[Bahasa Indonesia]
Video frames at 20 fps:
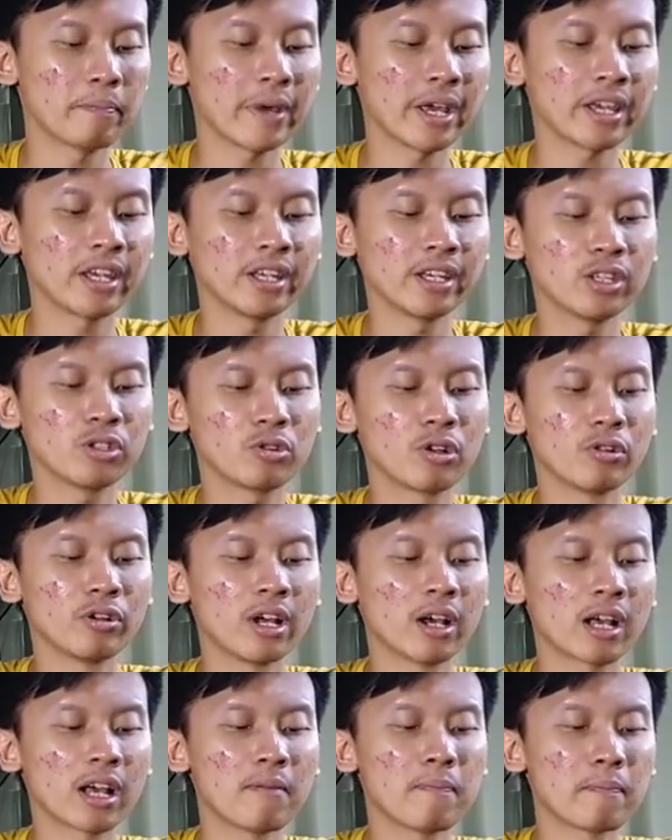packingnya juga
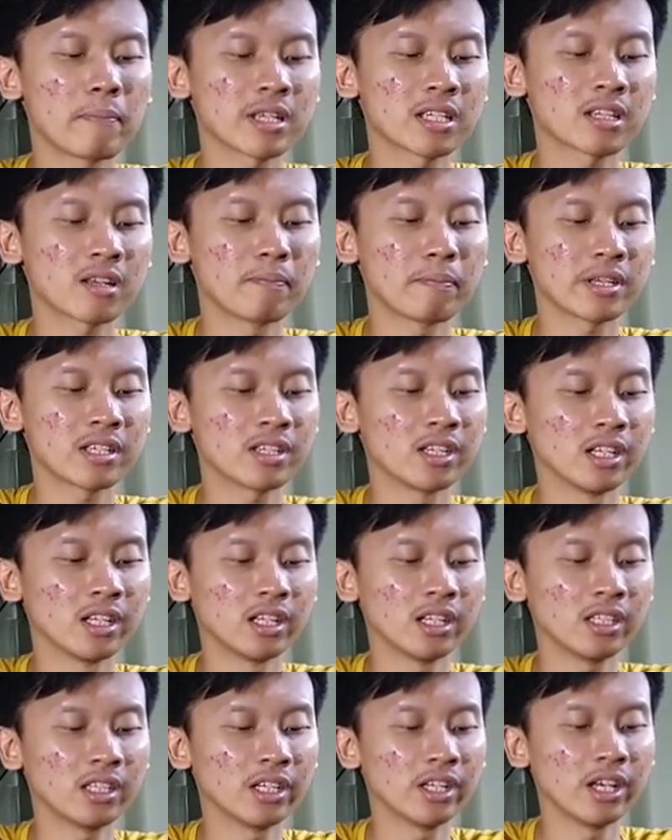udah kempes-kempes
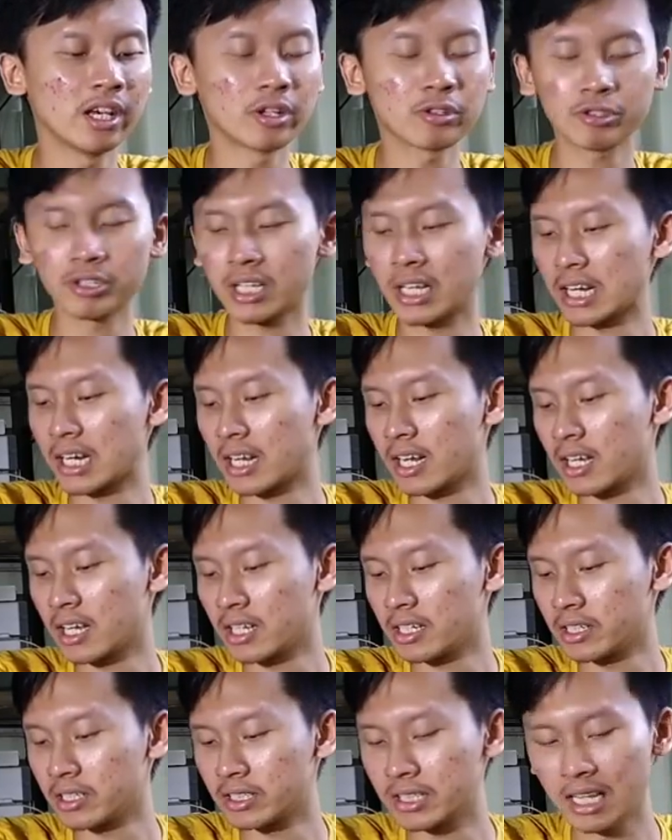gini. Jadi harus
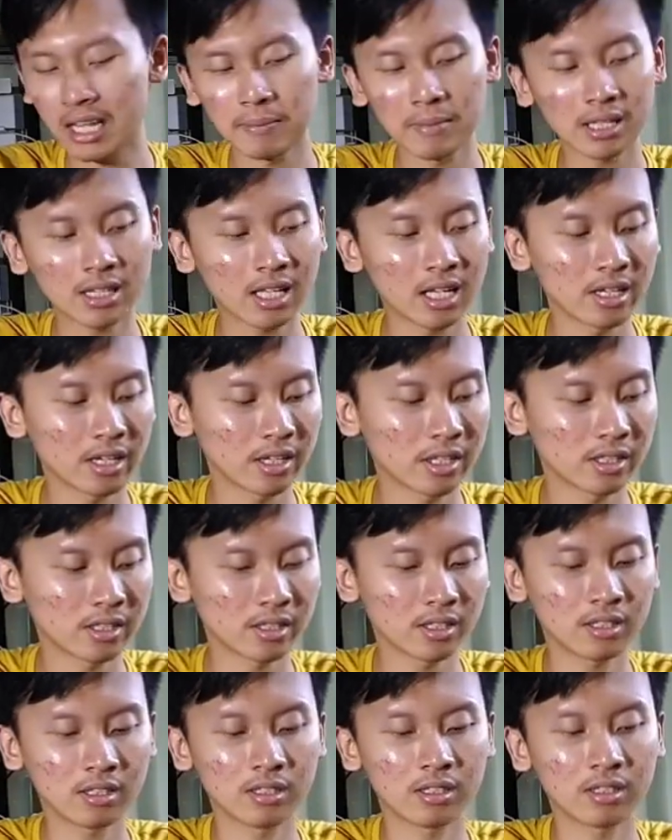segera diselamatkan
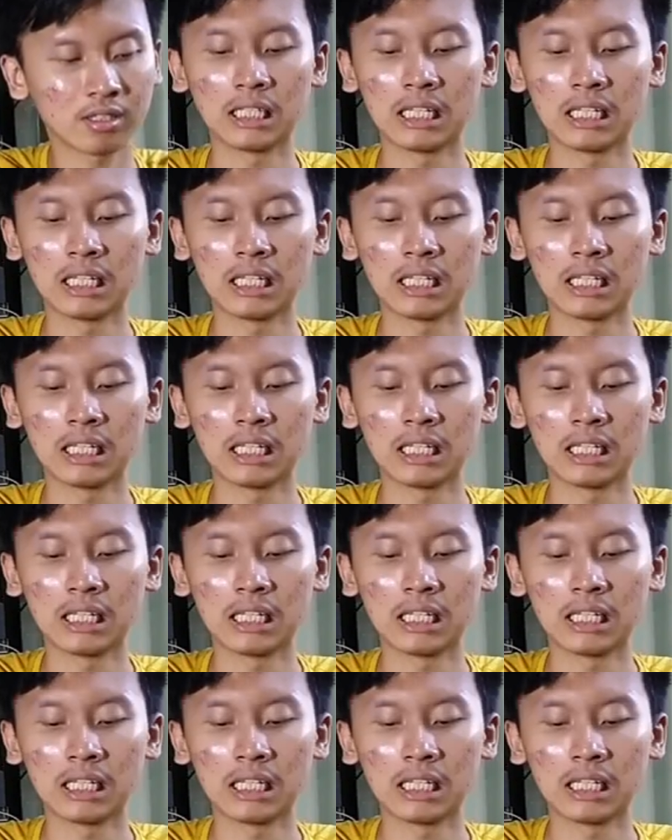guys.